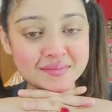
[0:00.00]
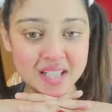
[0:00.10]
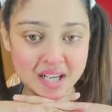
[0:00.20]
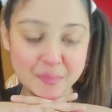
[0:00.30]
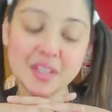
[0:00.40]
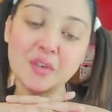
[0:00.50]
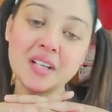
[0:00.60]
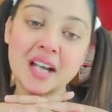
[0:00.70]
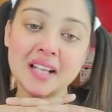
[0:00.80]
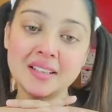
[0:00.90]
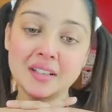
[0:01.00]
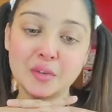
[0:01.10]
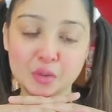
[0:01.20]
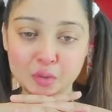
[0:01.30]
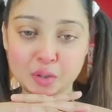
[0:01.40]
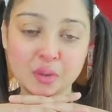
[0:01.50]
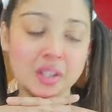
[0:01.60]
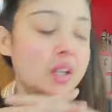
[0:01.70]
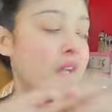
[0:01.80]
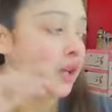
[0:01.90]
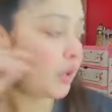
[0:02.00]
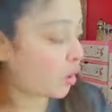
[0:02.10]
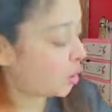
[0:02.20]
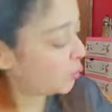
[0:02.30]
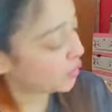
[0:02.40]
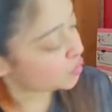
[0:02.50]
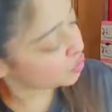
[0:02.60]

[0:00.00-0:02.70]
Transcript: আল্লাহ আপনাকে অনেক হায়াত দান করে দোয়া করি অল্প একটু